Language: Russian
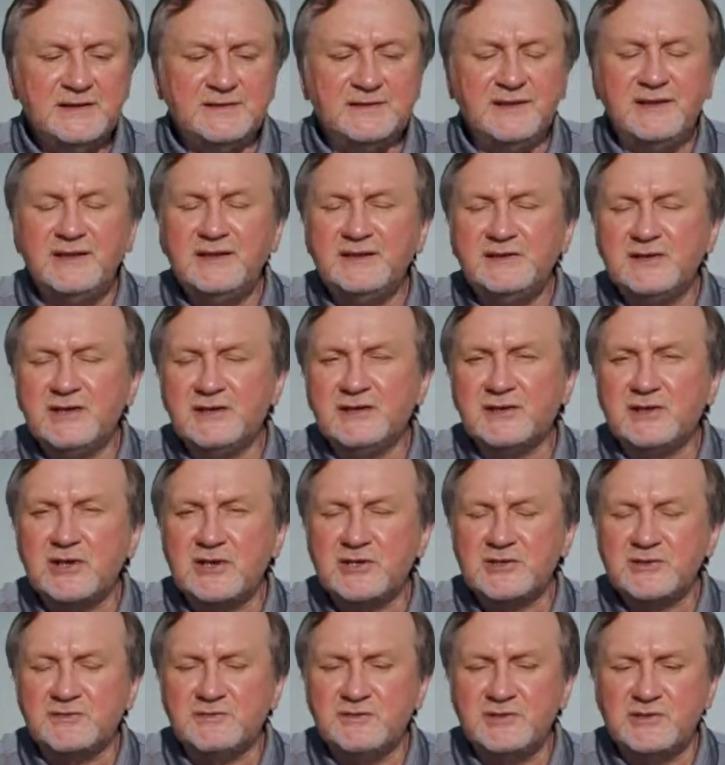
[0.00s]
Третий
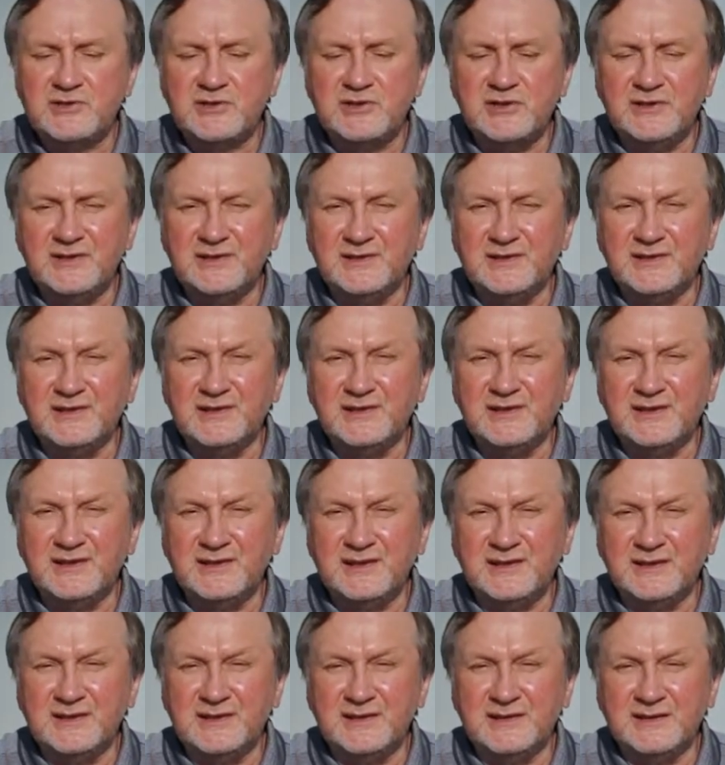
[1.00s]
окрашивающий
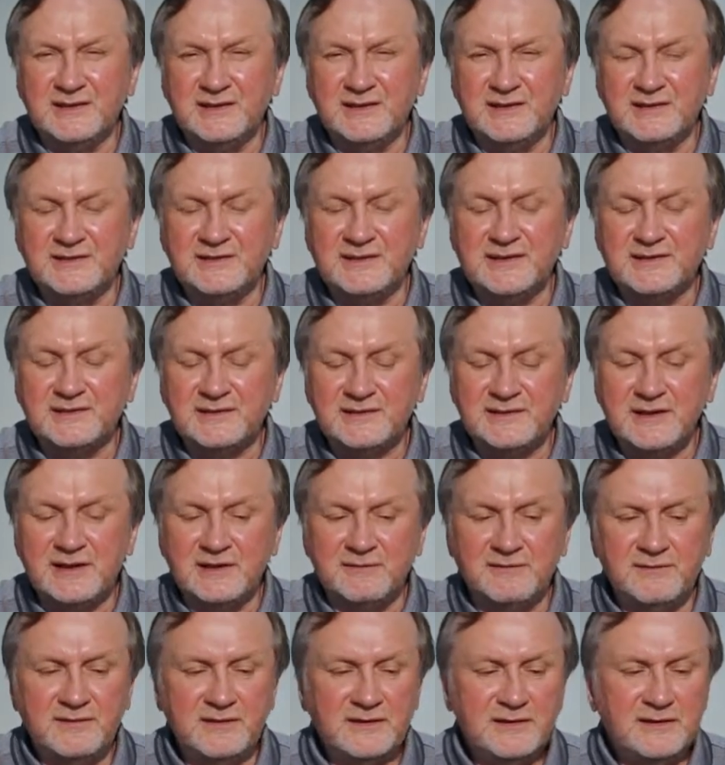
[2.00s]
э,
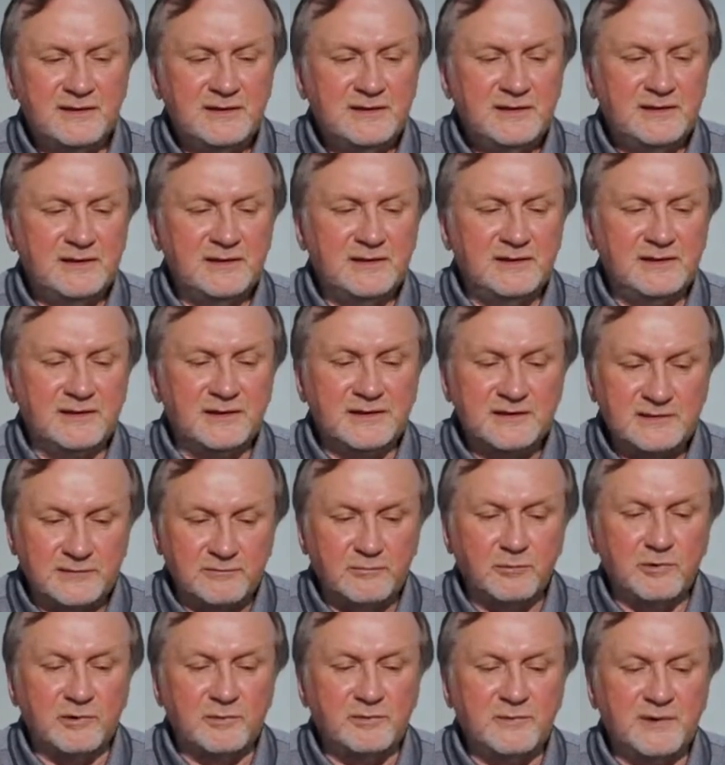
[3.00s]
состав, э,
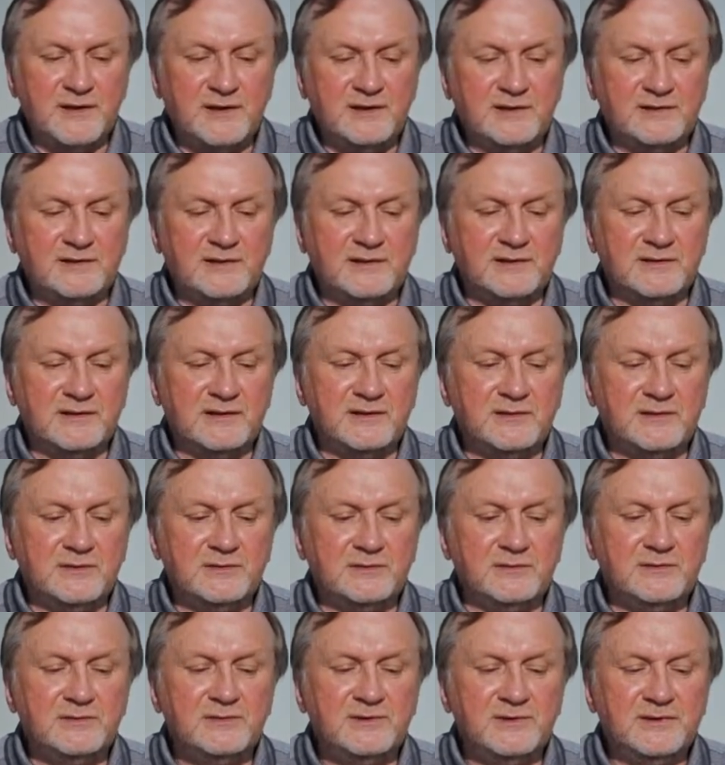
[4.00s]
раствор, правильно сказать,
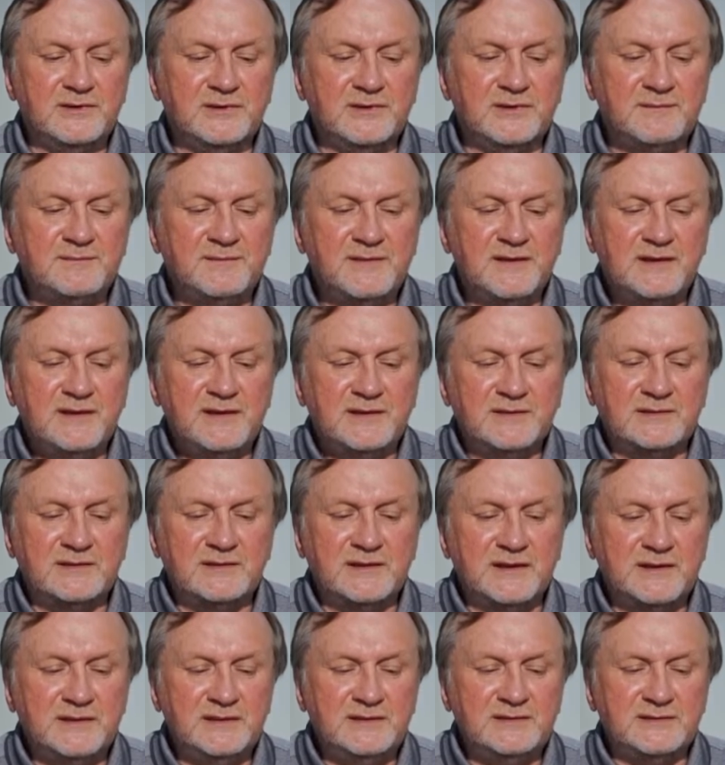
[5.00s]
он э,
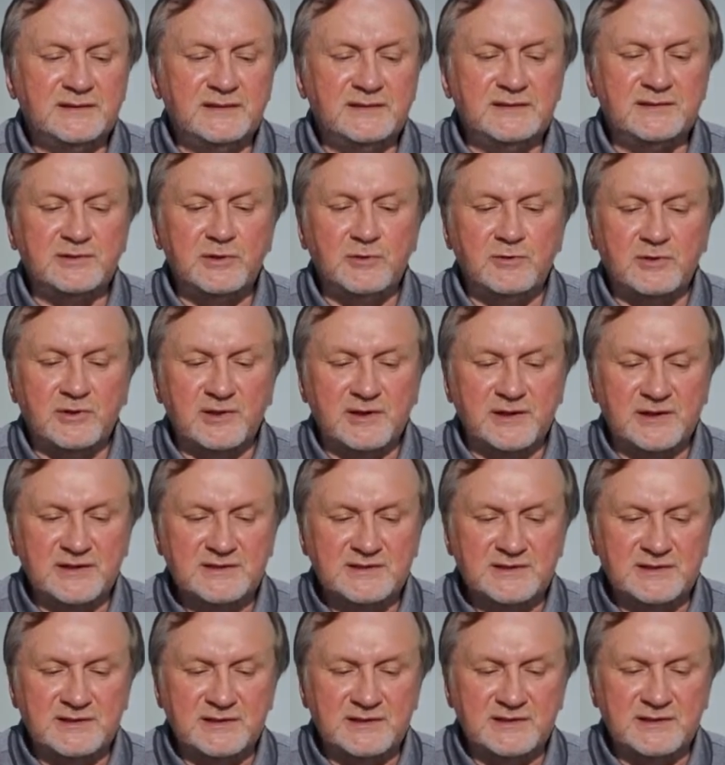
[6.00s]
состоит из трех
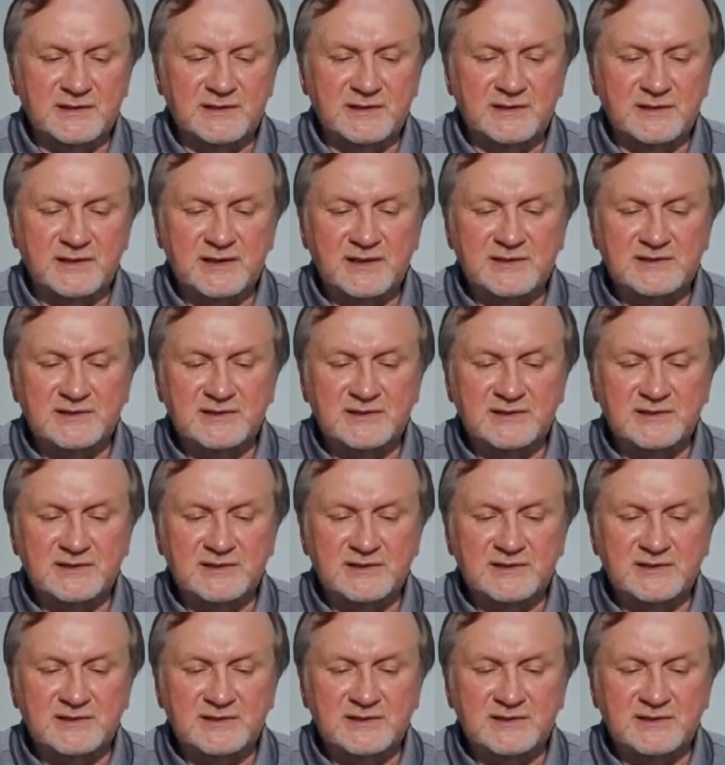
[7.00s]
красителей.